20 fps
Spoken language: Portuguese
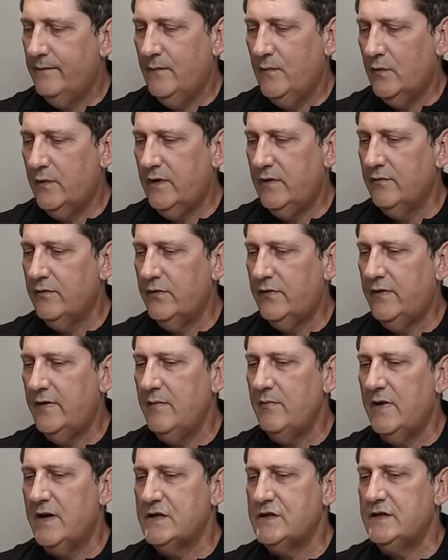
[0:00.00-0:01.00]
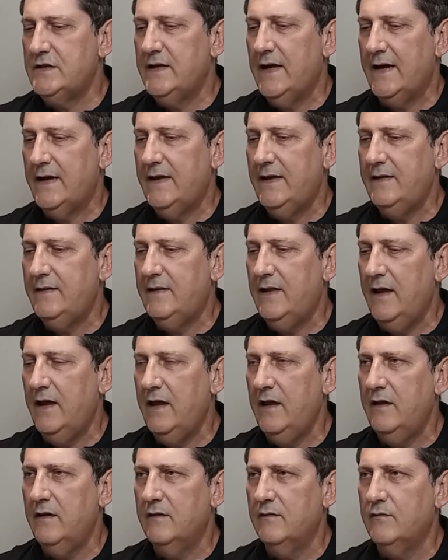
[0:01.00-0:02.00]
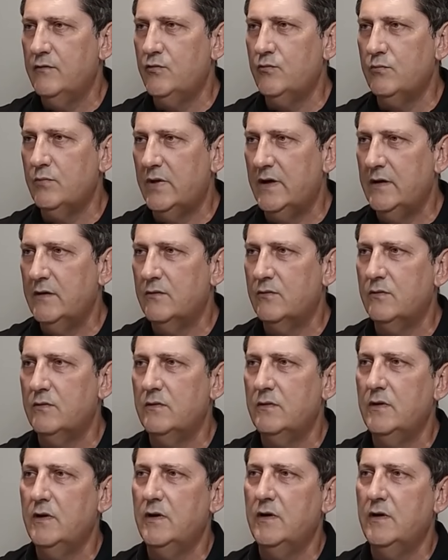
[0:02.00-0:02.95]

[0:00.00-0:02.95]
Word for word: o que você imaginar que tem num banco,